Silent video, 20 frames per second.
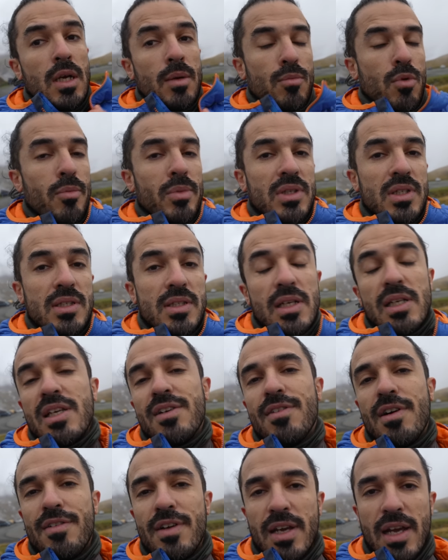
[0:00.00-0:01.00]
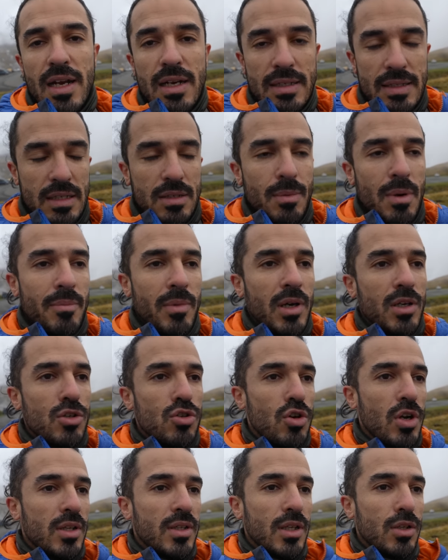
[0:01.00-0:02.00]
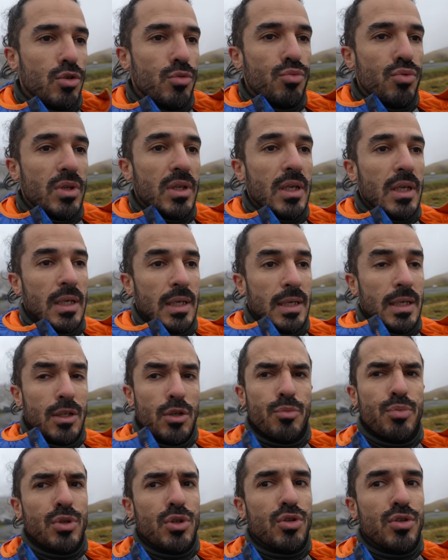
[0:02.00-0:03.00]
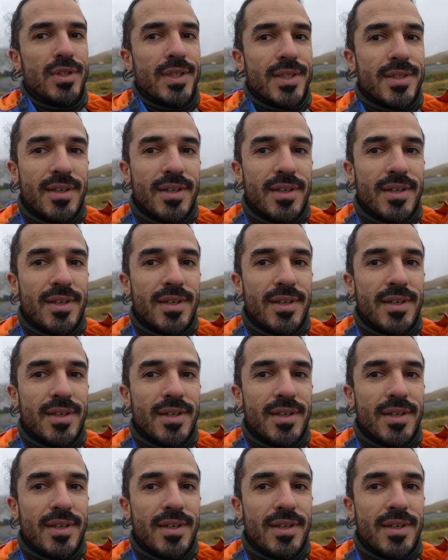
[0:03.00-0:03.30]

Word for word: bon mais c'est celle qui va avec elle, cette membrane je l'attends depuis, depuis deux ans